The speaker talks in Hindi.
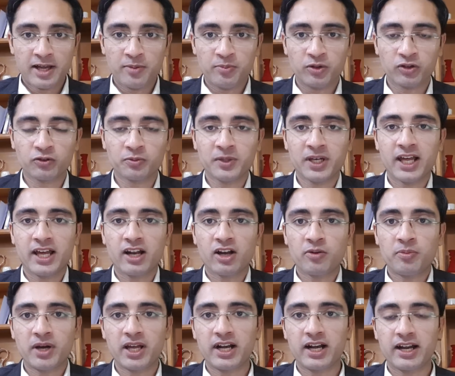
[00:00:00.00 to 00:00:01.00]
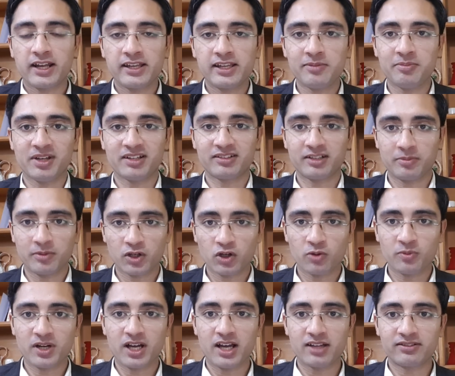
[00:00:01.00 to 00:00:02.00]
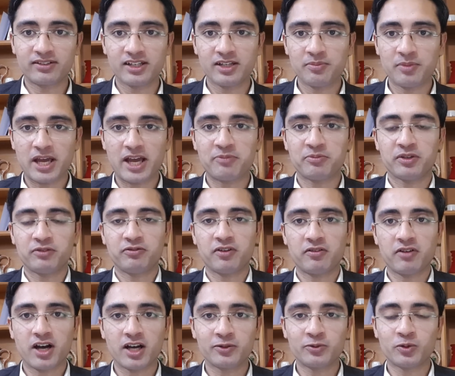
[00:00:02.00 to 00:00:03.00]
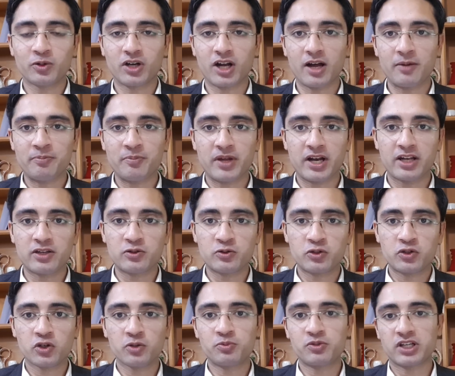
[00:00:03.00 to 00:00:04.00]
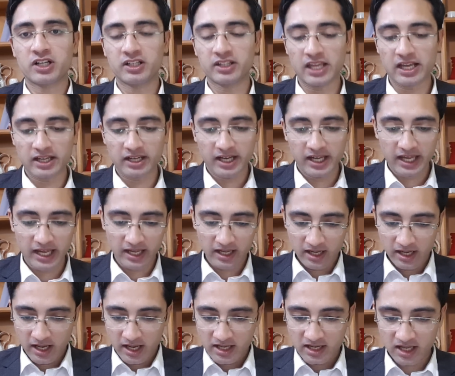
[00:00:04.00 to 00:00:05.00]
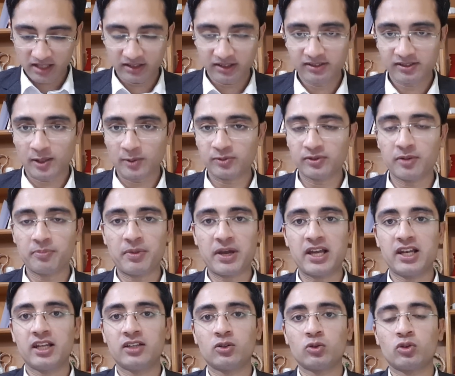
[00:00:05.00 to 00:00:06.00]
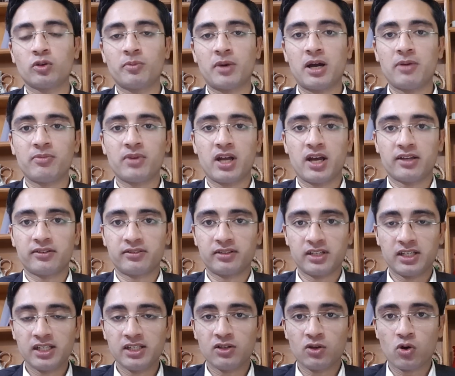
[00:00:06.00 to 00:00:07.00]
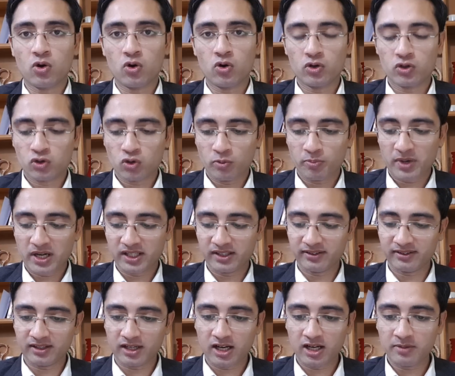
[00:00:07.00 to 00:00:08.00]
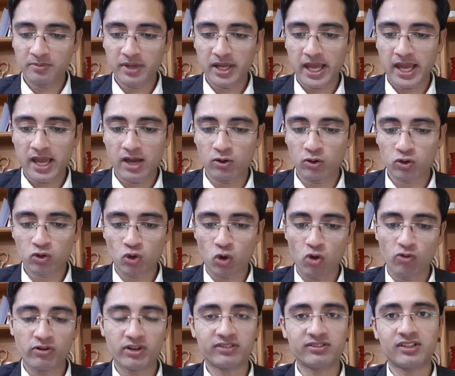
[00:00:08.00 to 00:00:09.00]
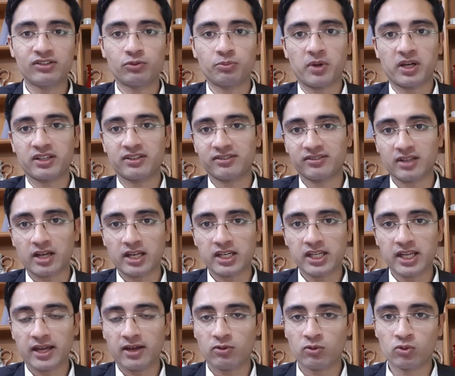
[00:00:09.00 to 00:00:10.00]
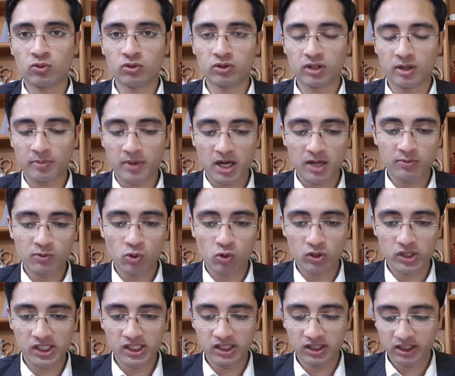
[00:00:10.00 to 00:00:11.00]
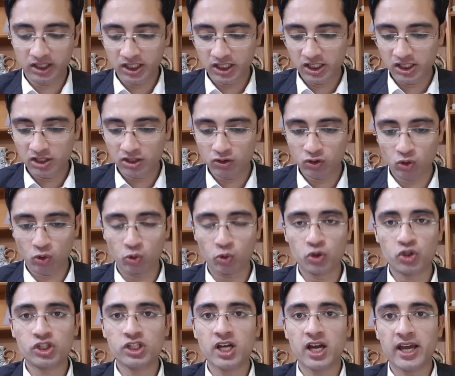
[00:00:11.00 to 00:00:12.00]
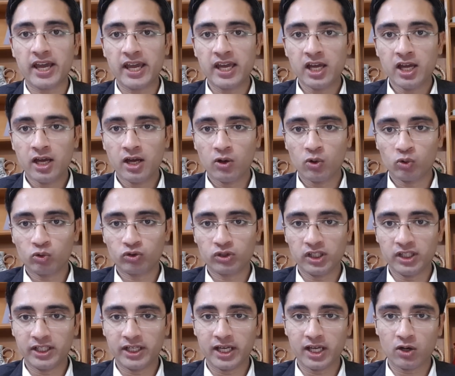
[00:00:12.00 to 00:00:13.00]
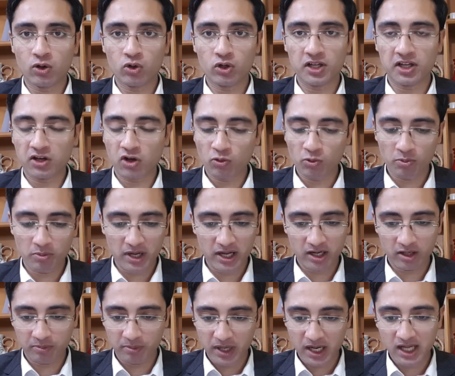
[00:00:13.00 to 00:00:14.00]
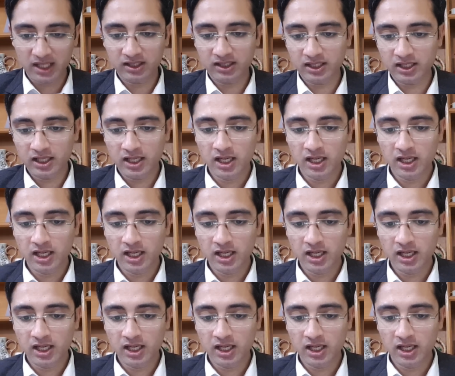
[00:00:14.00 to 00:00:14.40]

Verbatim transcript: बिसमीम असल नाजरीन मैं अहमद फ़वाद हूँ और आप मेरा यूट्यूब चैनल देख रहे हैं नाजरीन सबसे पहले तो तमाम नाजरीन को जो पाकिस्तान में हैं और जो ओवरसीज़ पाकिस्तानी हैं उन तमाम को ईद की जो खुशियाँ हैं उसकी ढेरों ढेरों मुबारकबाद